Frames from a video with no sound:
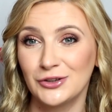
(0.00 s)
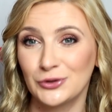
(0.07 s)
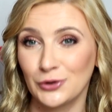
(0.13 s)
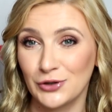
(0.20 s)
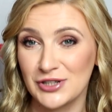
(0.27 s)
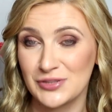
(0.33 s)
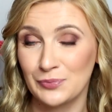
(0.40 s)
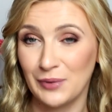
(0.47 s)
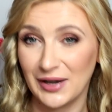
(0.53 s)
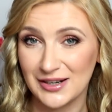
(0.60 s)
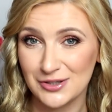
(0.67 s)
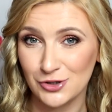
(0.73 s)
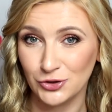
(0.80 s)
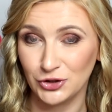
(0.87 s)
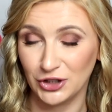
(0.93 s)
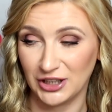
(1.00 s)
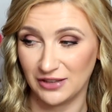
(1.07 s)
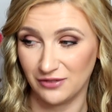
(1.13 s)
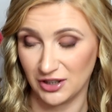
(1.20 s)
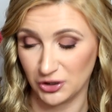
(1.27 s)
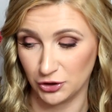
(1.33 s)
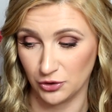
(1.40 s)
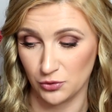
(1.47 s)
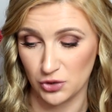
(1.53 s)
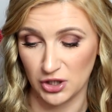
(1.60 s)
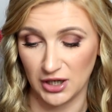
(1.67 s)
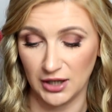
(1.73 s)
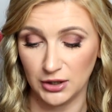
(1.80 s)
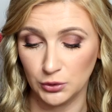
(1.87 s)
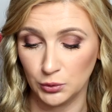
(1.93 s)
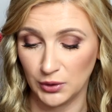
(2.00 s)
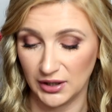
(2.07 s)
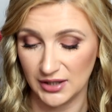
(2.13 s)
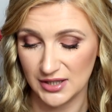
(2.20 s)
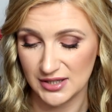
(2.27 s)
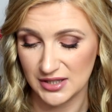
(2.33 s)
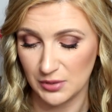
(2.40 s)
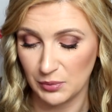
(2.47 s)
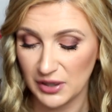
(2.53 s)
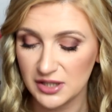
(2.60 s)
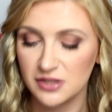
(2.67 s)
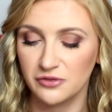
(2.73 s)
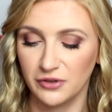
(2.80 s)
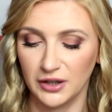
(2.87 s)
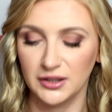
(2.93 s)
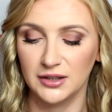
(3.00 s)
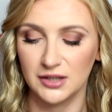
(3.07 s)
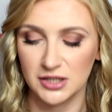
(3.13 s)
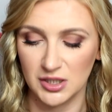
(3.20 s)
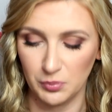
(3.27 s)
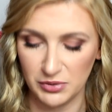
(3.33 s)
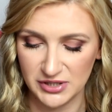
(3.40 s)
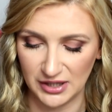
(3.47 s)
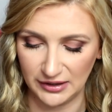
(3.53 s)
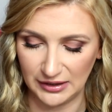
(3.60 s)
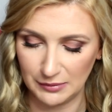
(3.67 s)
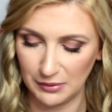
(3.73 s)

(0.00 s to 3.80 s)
To jest bardzo ciekawa książka, która jest bardzo fajnie też napisana.